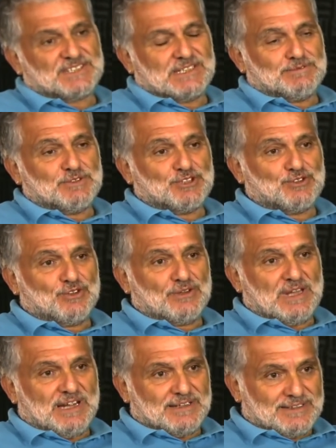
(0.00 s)
geçtiğimiz
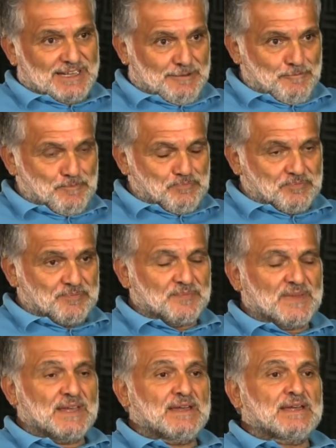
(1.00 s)
günlerde
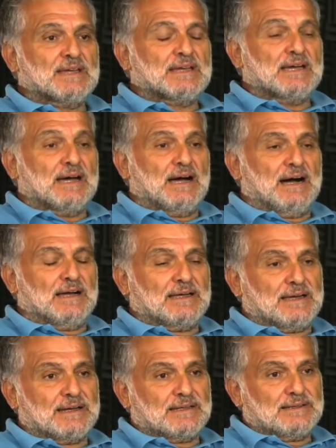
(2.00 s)

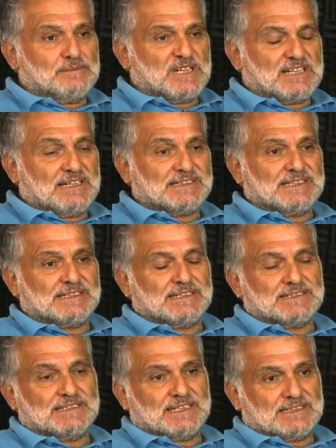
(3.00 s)
Ankaralı bir
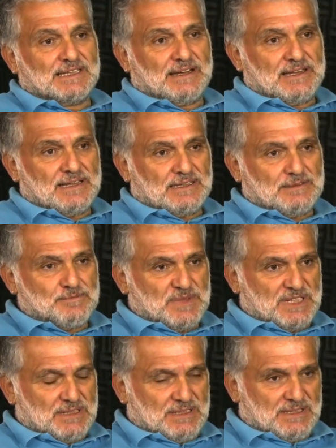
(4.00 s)
gazeteci, iktidara
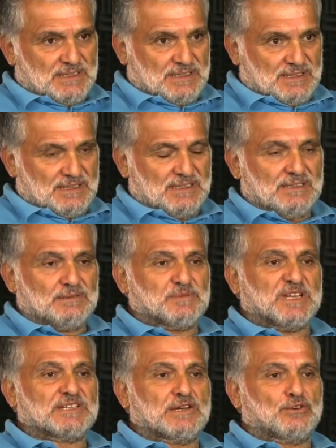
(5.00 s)
yakın bir e,
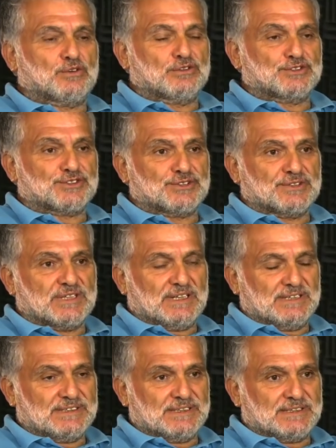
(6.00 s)
medya
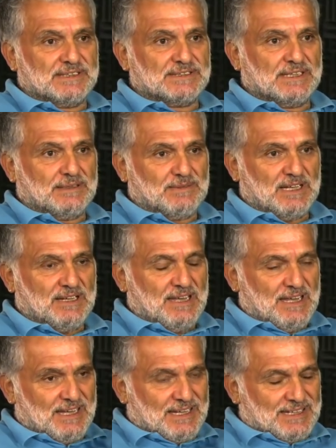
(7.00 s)
kuruluşunda gazeteci
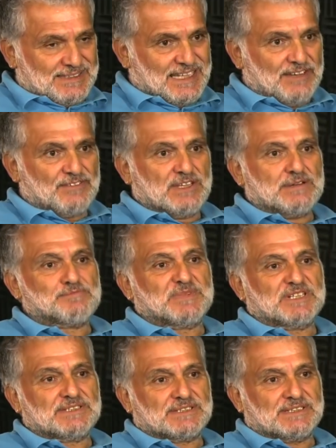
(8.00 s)
ama
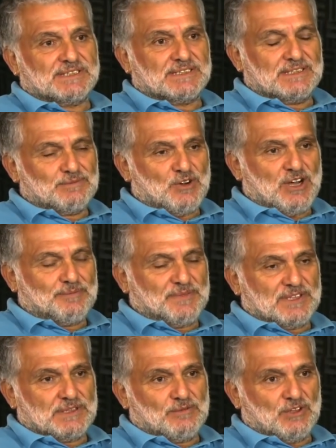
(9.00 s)
sevdiğim birisiydi,
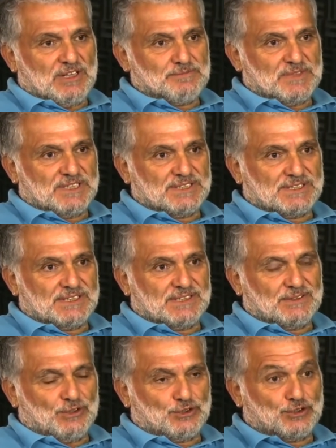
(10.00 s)
muhabbetim olan
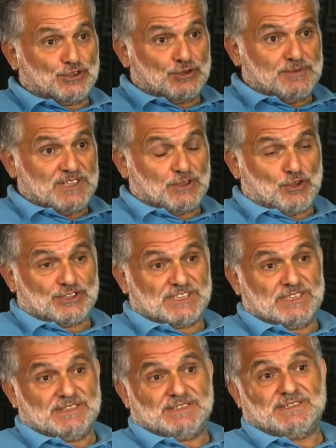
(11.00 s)
birisiydi. Oturdu bir
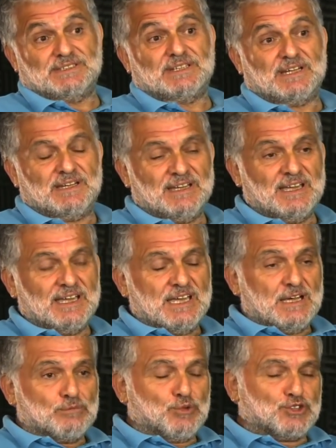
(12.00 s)
köşe yasında
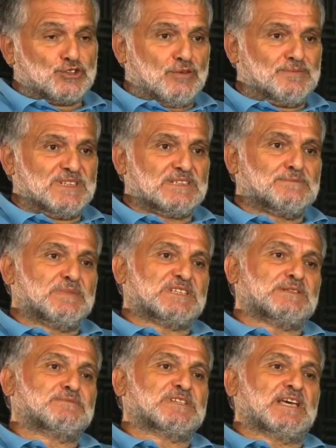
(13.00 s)
bu son
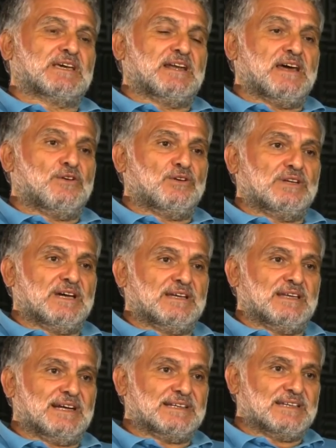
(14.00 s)
bizim başımıza gelen
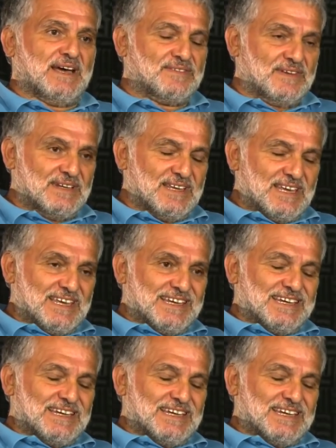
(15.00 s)
olaylardan